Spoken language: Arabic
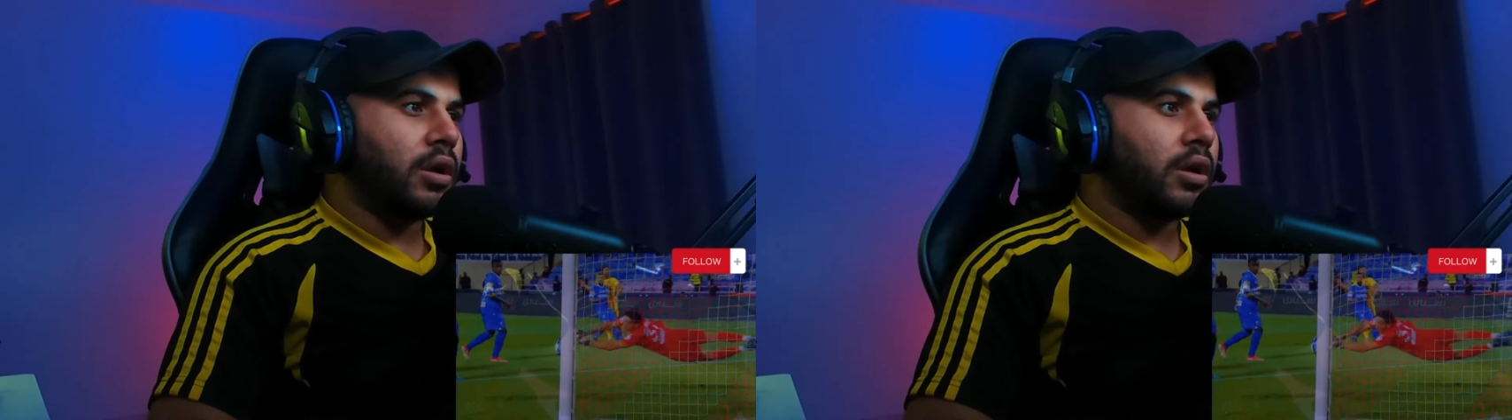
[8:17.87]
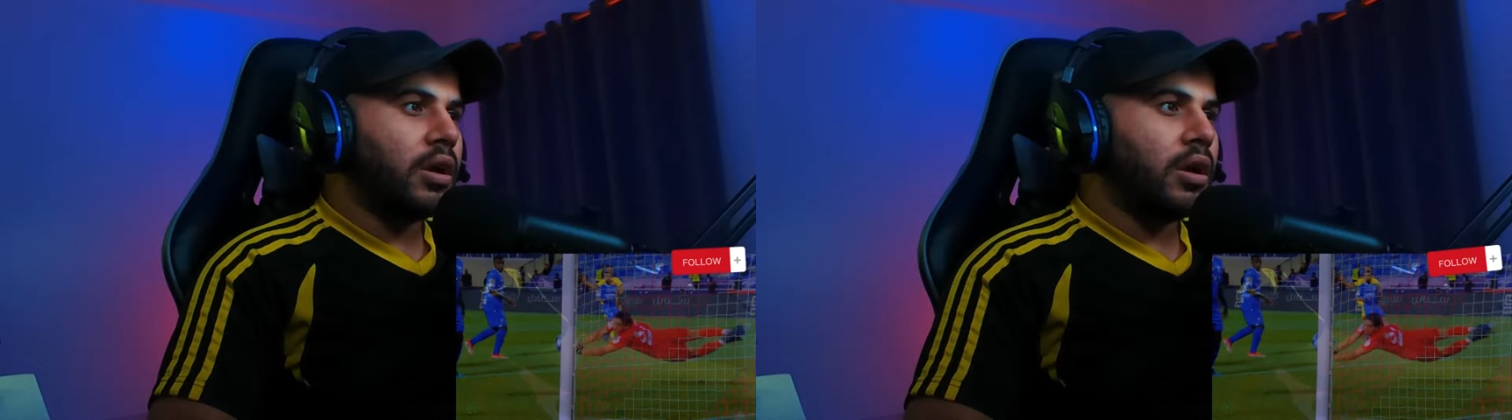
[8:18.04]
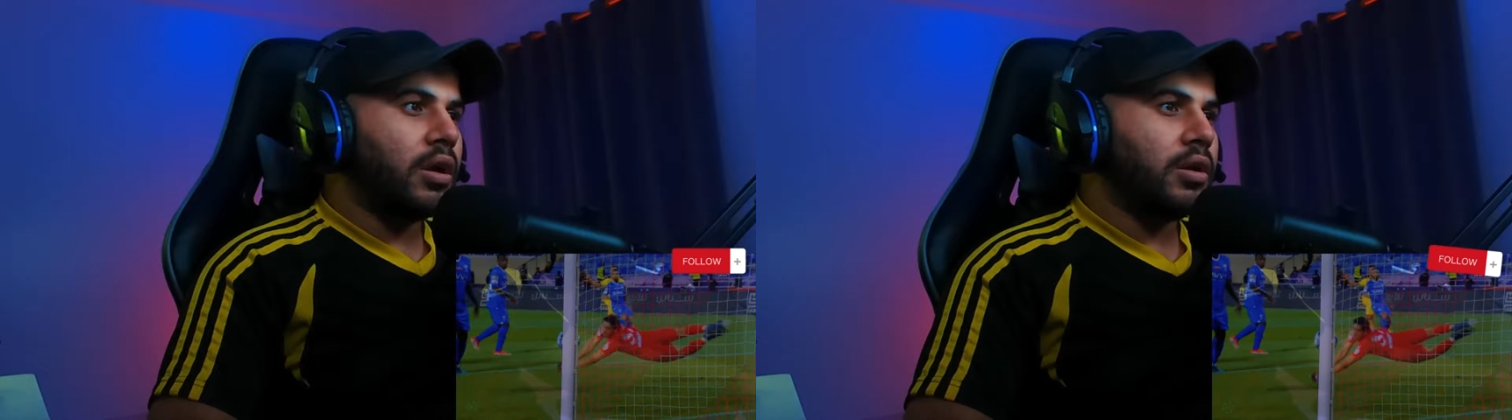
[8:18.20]

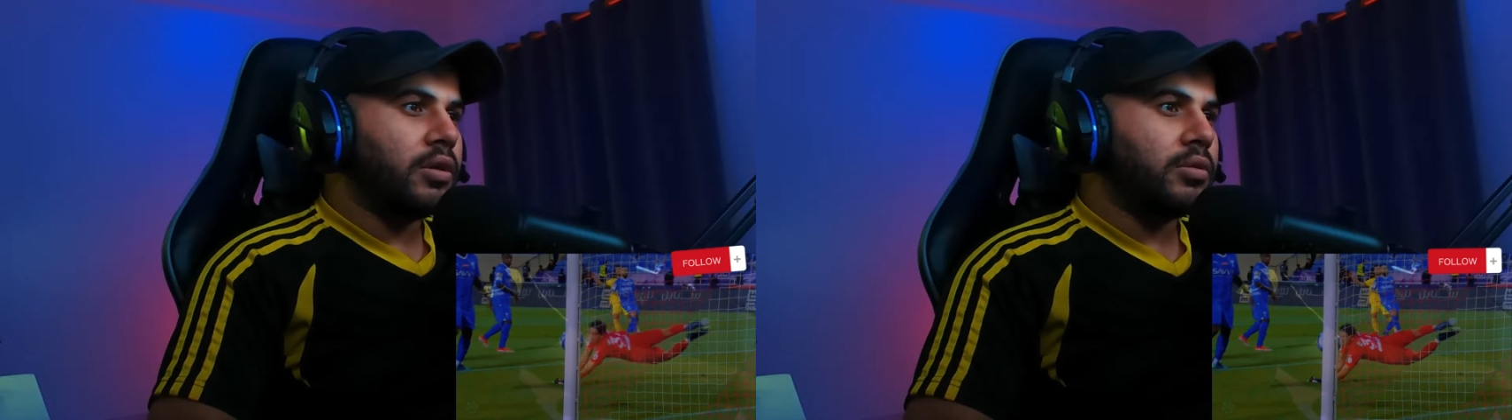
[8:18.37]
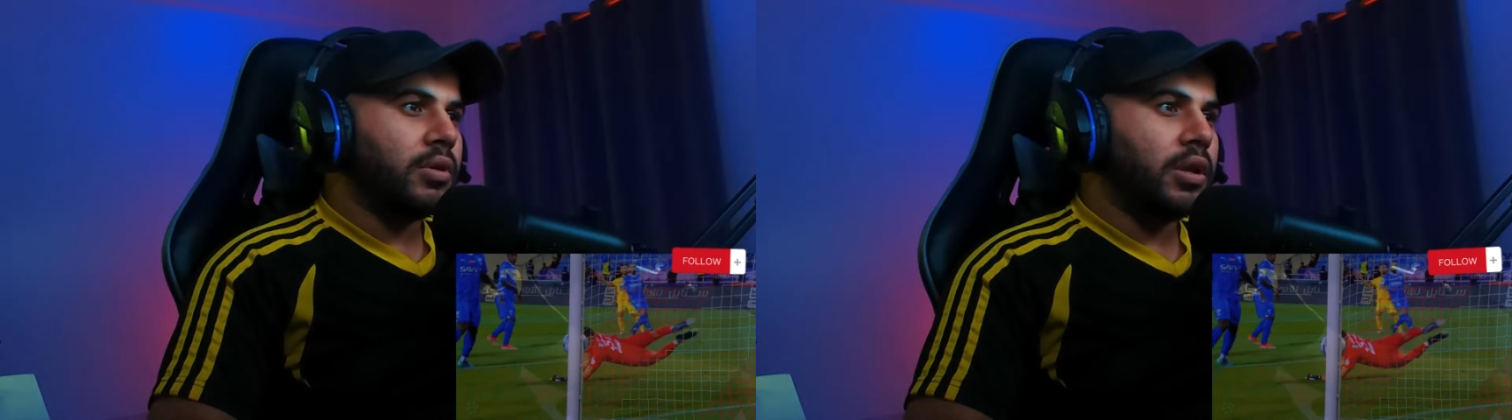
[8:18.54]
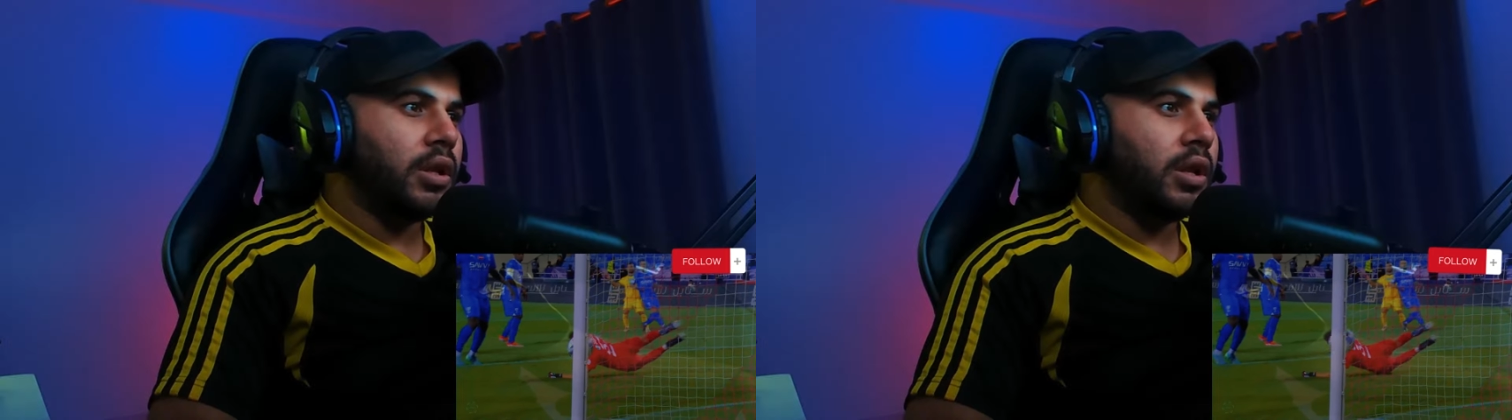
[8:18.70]
كانت
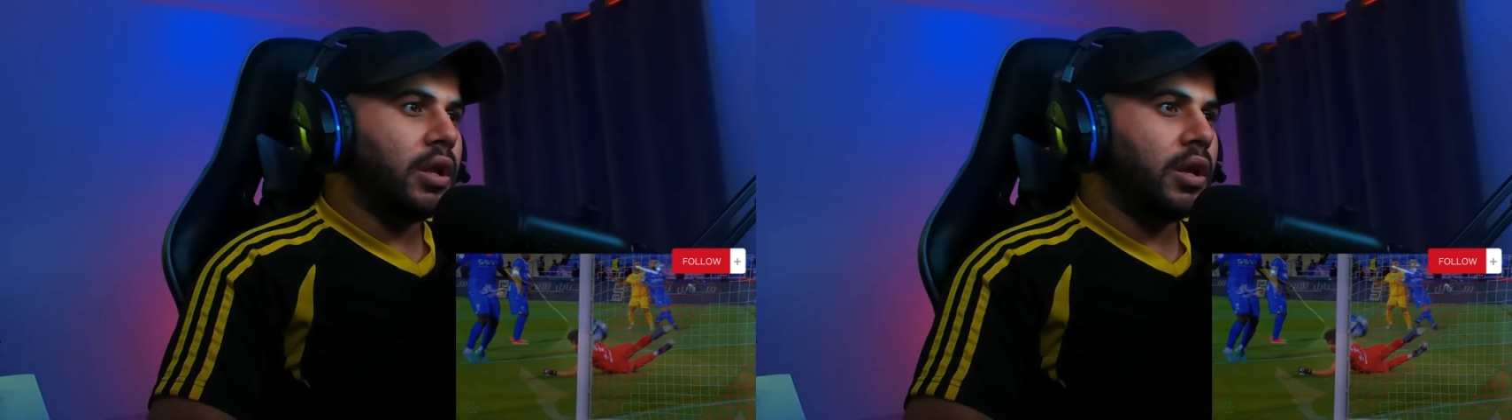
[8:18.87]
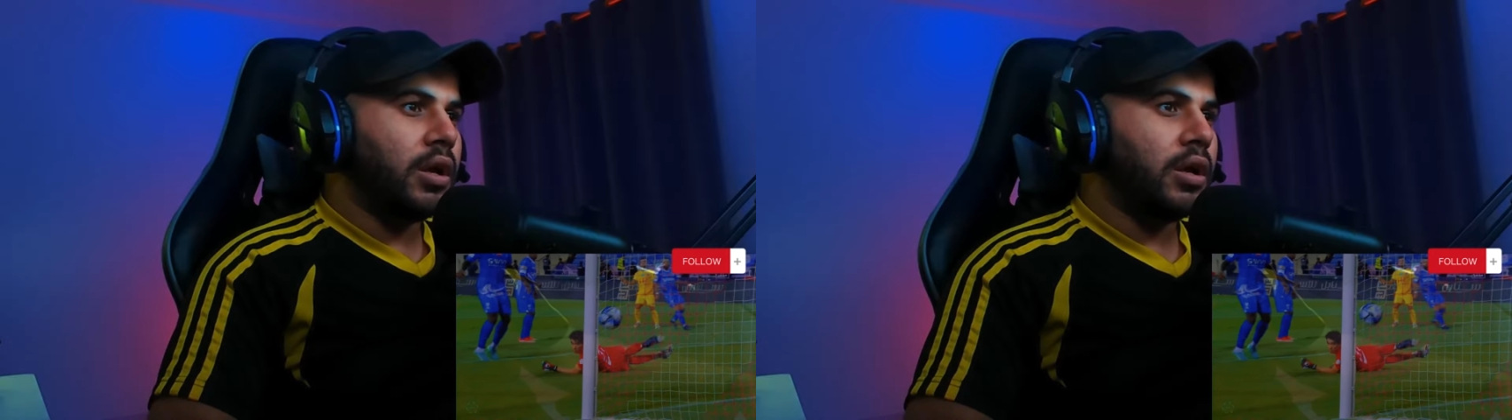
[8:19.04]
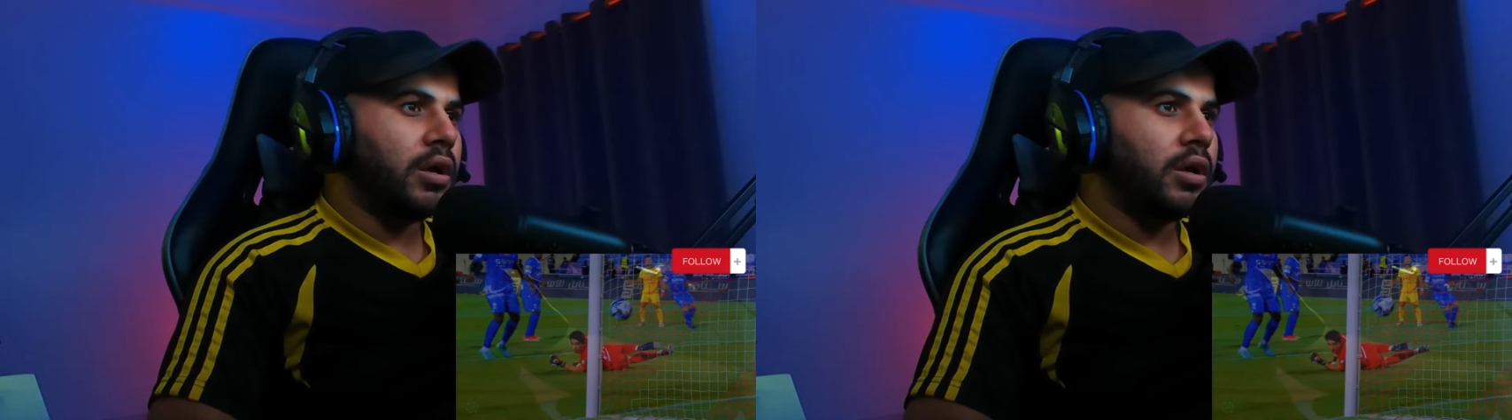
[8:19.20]

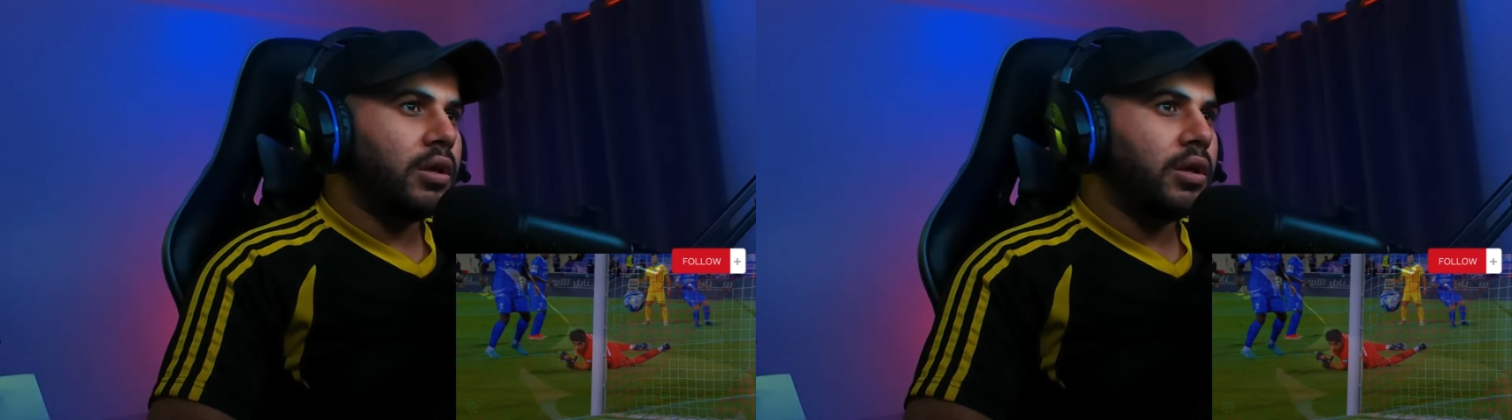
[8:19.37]
والله